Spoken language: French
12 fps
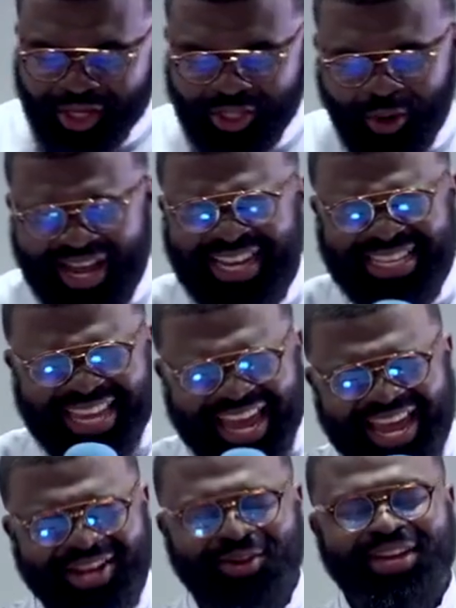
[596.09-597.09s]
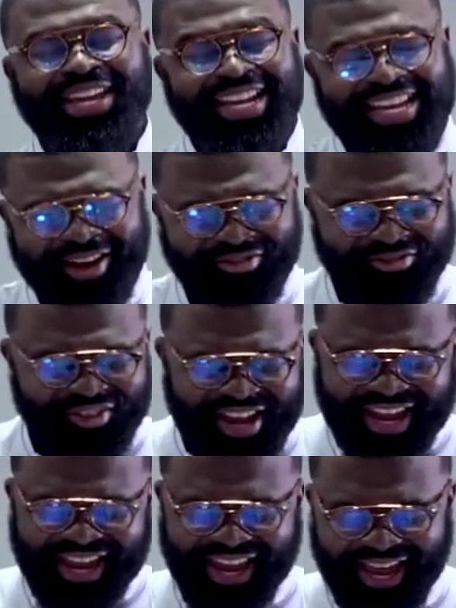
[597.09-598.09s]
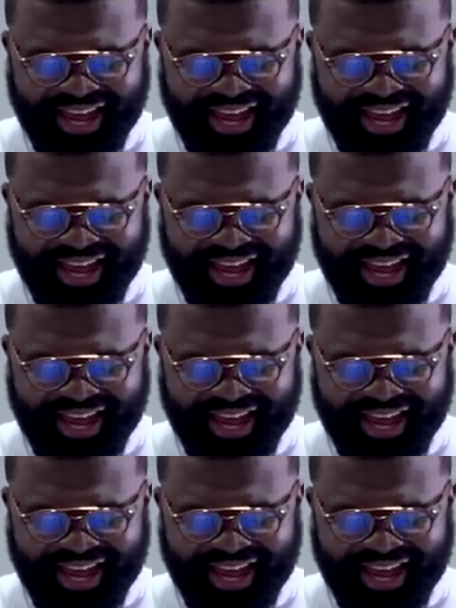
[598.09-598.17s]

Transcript: dans Éden, il y avait,